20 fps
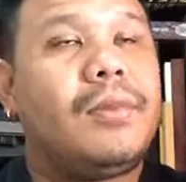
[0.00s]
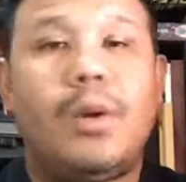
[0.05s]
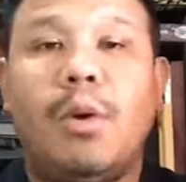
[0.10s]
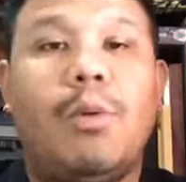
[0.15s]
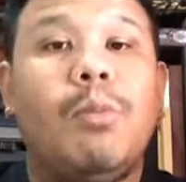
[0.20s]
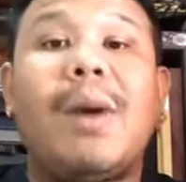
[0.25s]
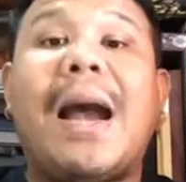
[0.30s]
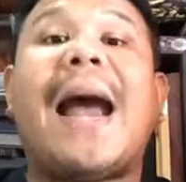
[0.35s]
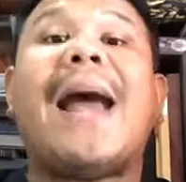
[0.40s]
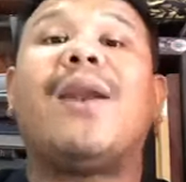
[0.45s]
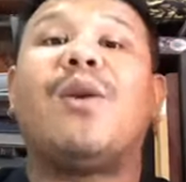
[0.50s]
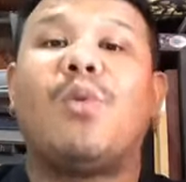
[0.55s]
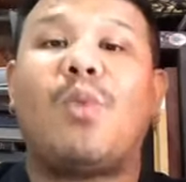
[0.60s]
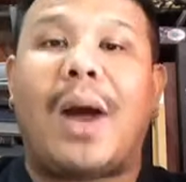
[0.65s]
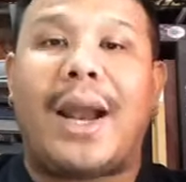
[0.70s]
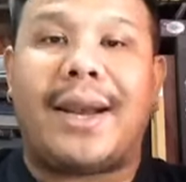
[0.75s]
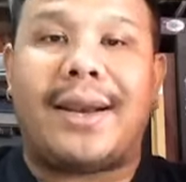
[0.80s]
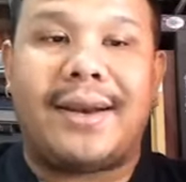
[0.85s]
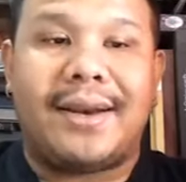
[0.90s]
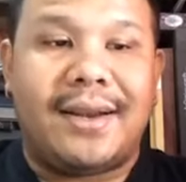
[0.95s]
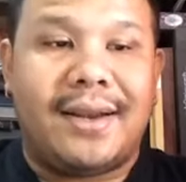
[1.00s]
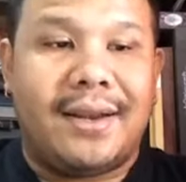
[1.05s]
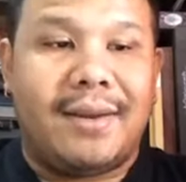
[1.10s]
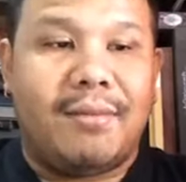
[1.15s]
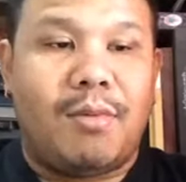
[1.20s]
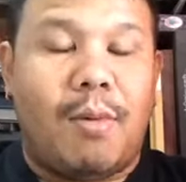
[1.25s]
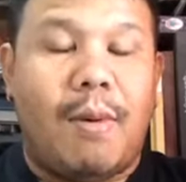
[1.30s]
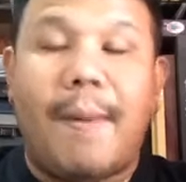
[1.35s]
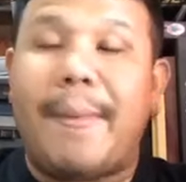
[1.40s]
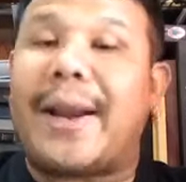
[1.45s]
ผมขายทุกวัน
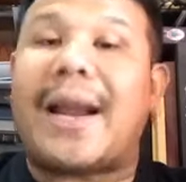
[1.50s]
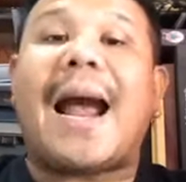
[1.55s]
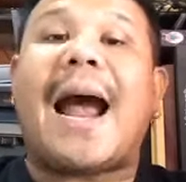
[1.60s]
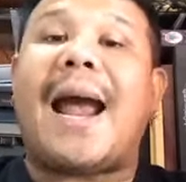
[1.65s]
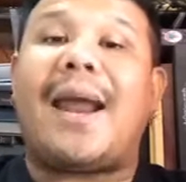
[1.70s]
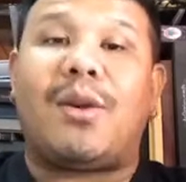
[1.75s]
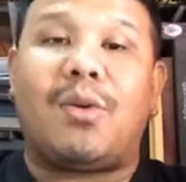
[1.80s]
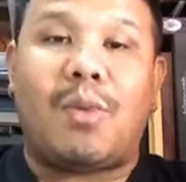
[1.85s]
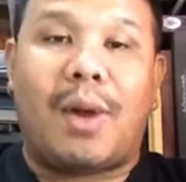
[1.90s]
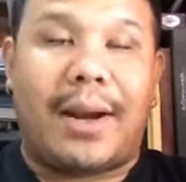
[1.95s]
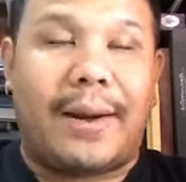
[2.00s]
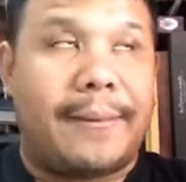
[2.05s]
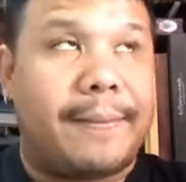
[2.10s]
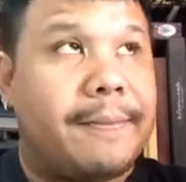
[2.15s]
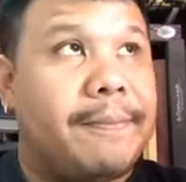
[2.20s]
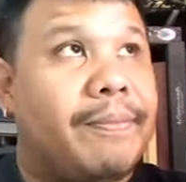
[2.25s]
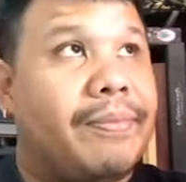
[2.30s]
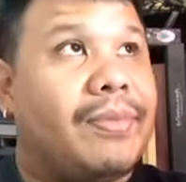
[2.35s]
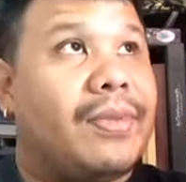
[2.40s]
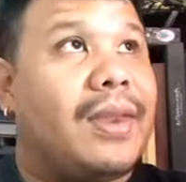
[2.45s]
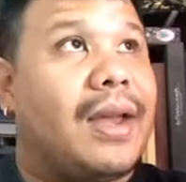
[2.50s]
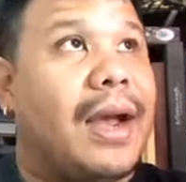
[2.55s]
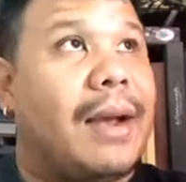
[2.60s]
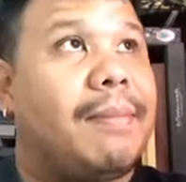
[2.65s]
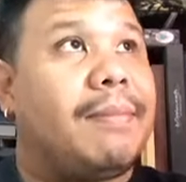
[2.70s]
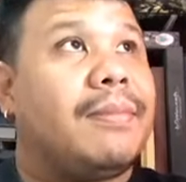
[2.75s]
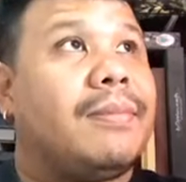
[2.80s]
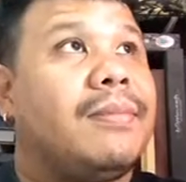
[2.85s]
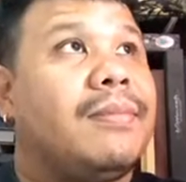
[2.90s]
ผมเอาไปขายทุกวันนะครับ